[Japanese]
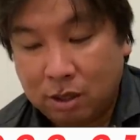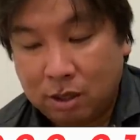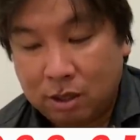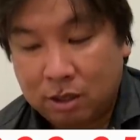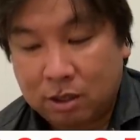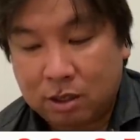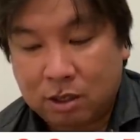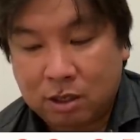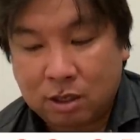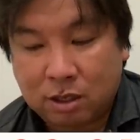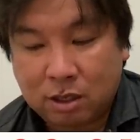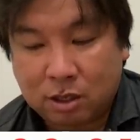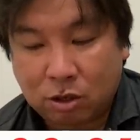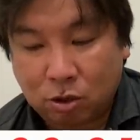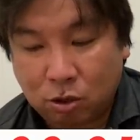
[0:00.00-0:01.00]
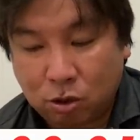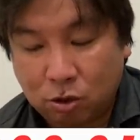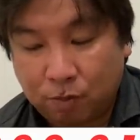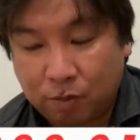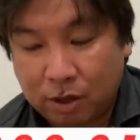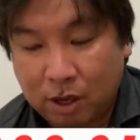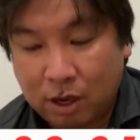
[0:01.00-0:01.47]
1四球、
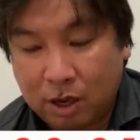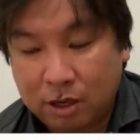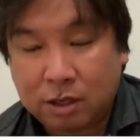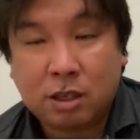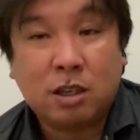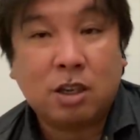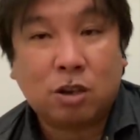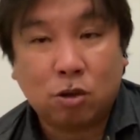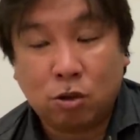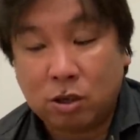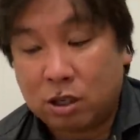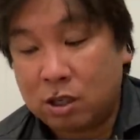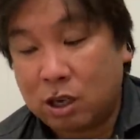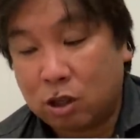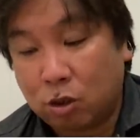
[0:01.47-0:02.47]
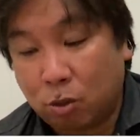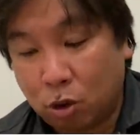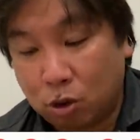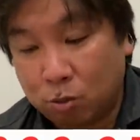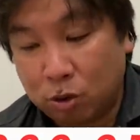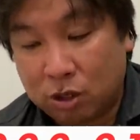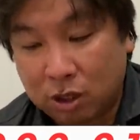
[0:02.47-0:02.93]
えー、1四球、1
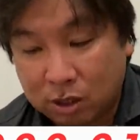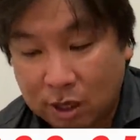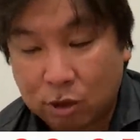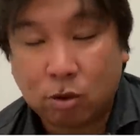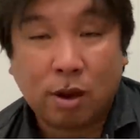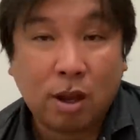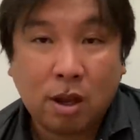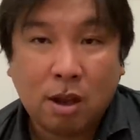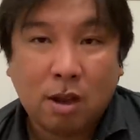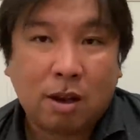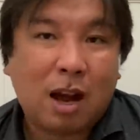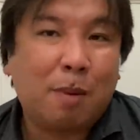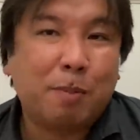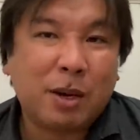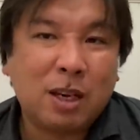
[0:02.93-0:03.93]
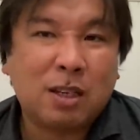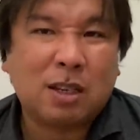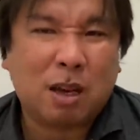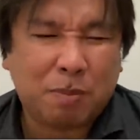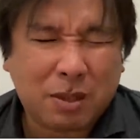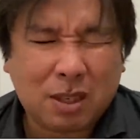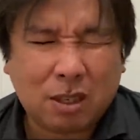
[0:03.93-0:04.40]
デッドボール、無失点とね、完璧に近
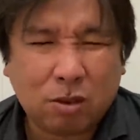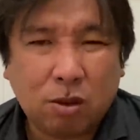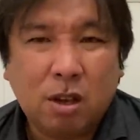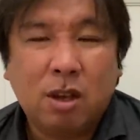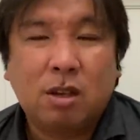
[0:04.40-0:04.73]
いピッチング。